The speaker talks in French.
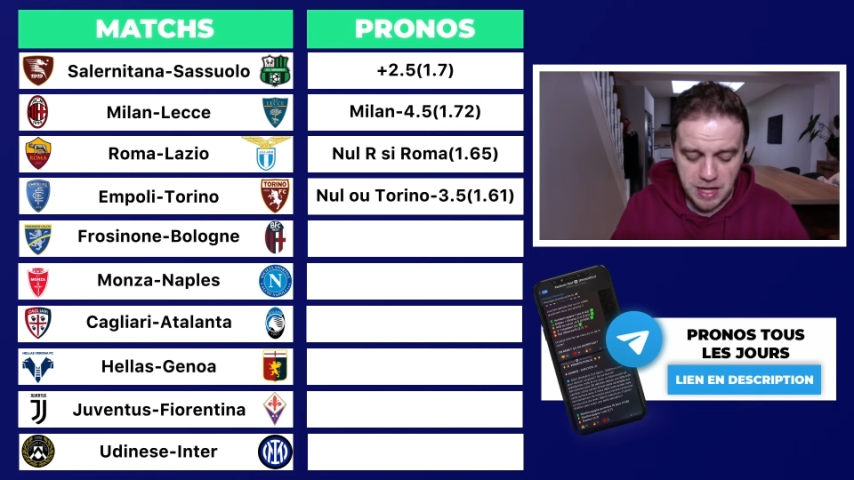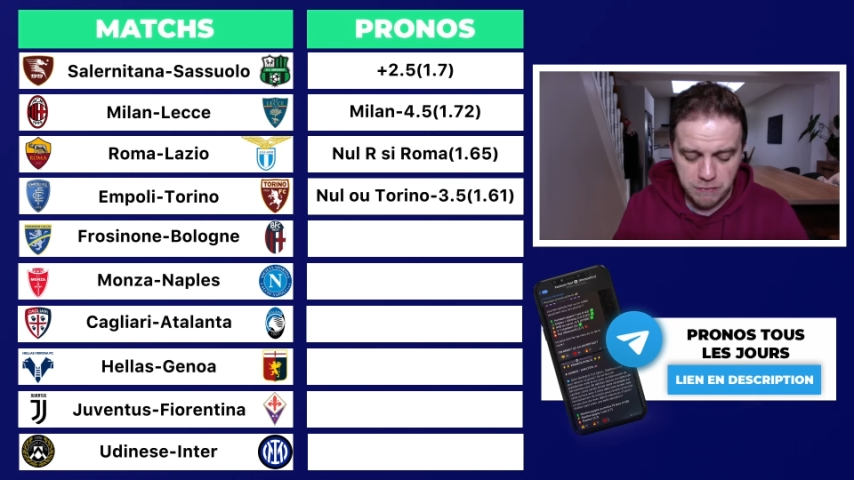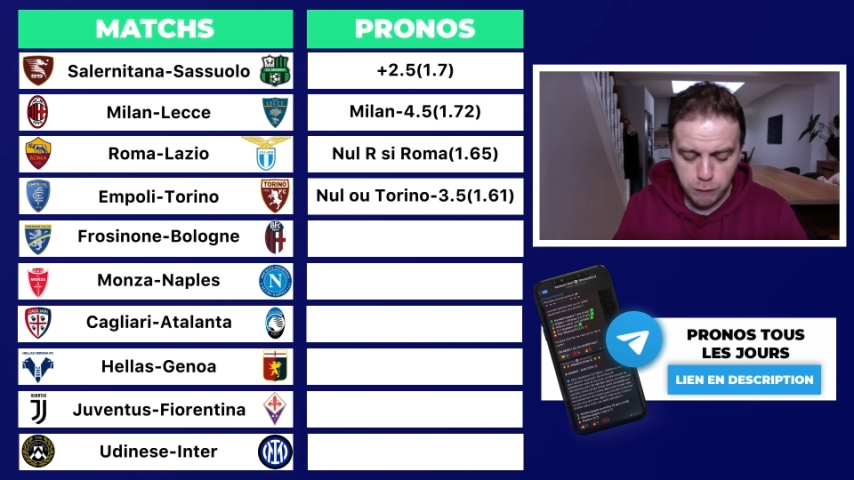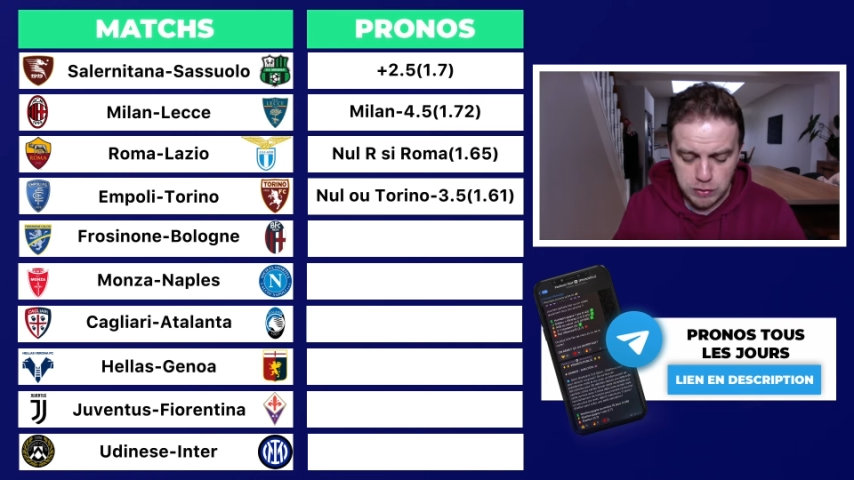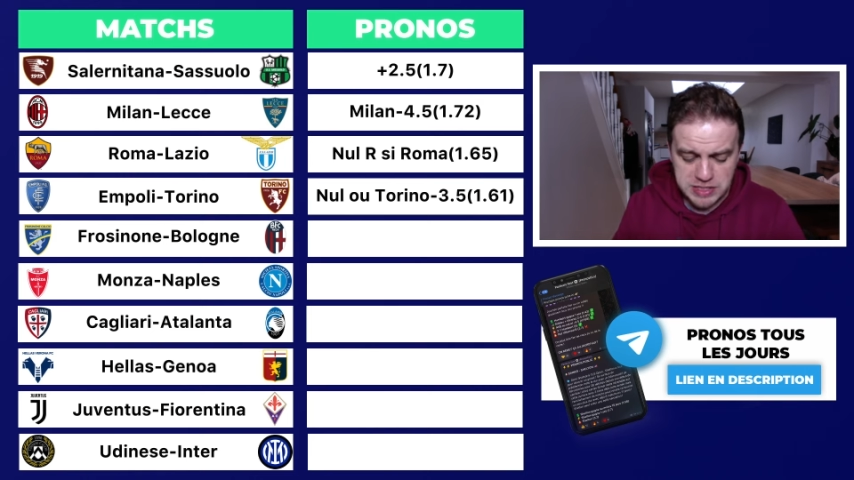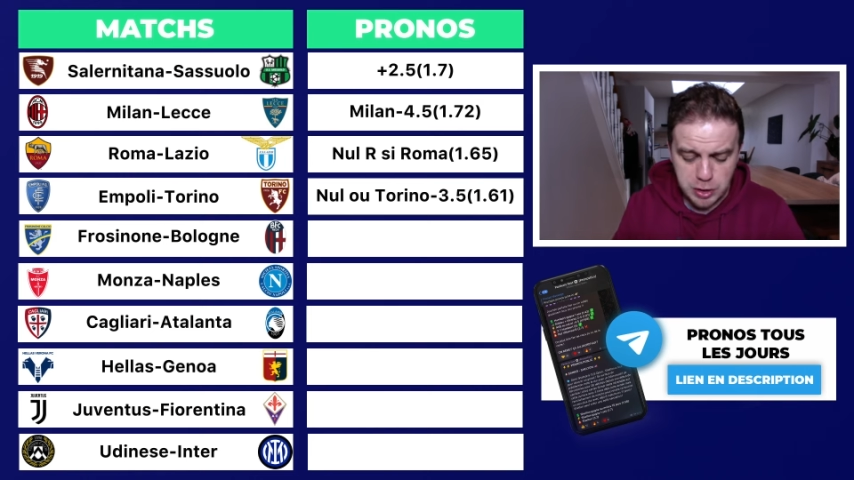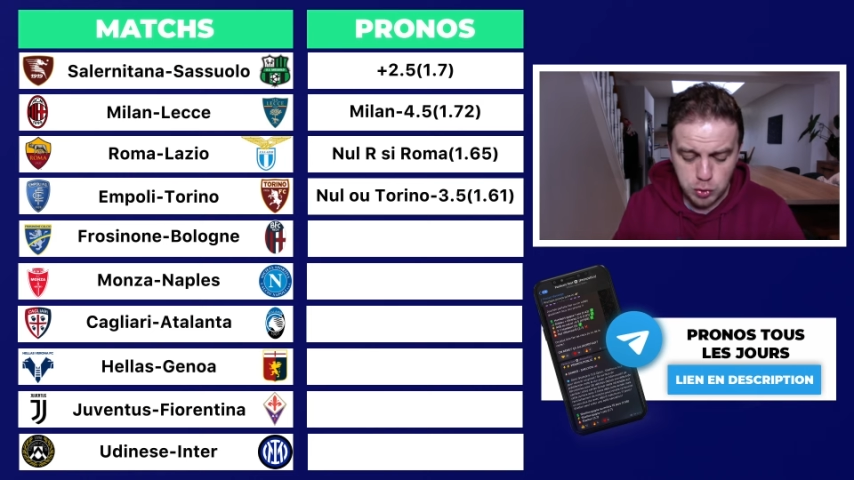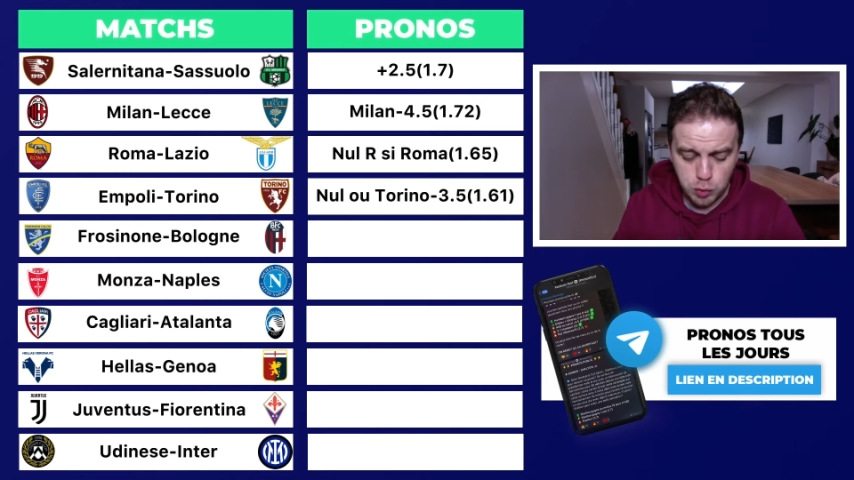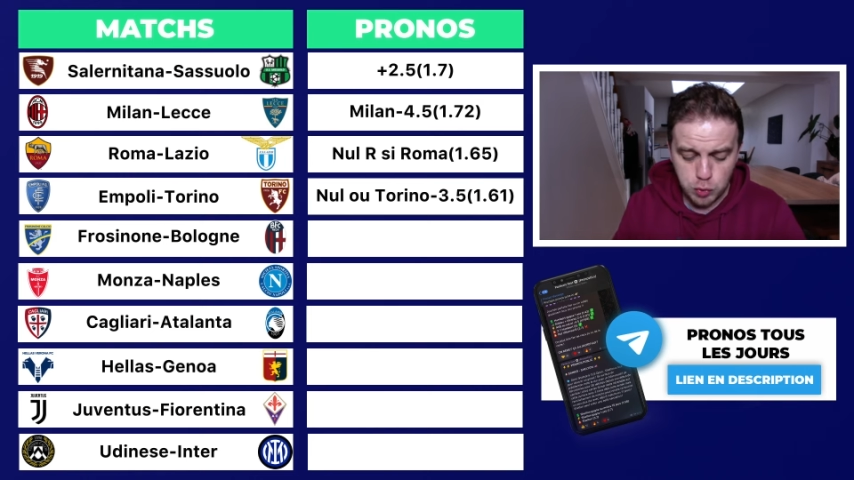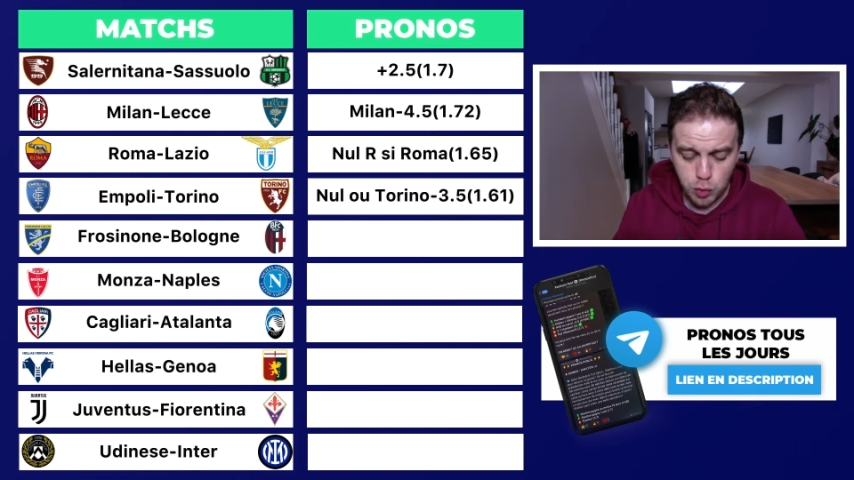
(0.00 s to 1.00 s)

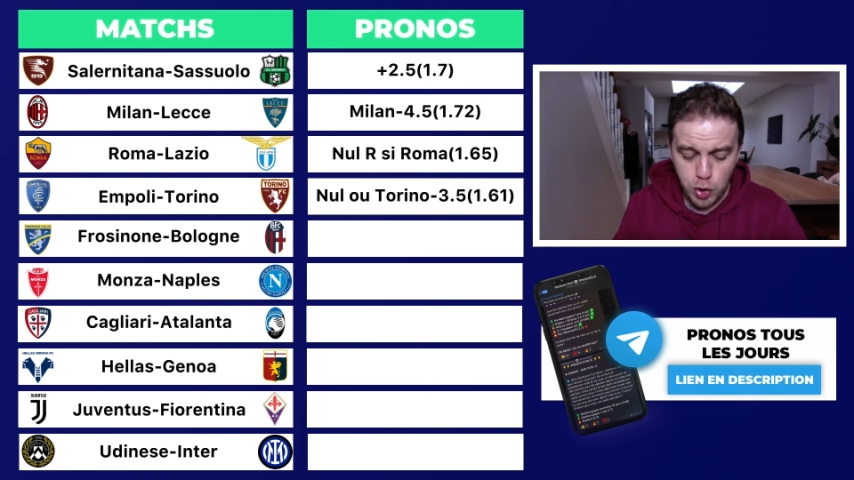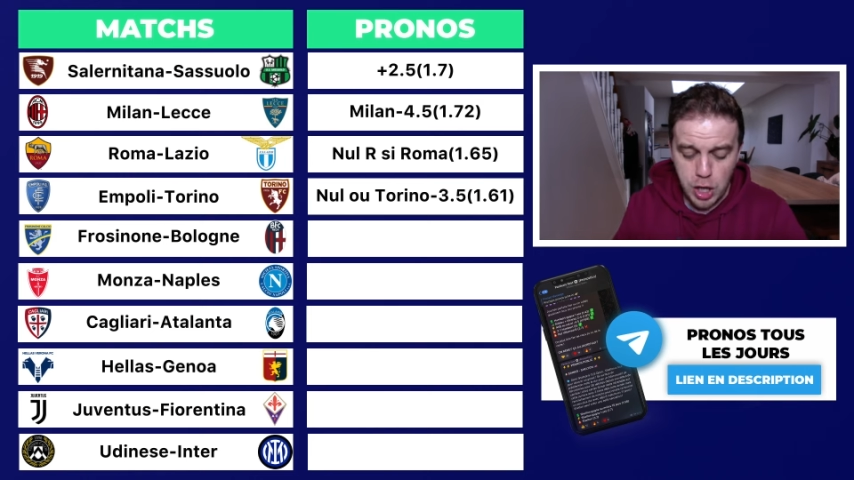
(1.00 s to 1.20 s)
Frosinone contre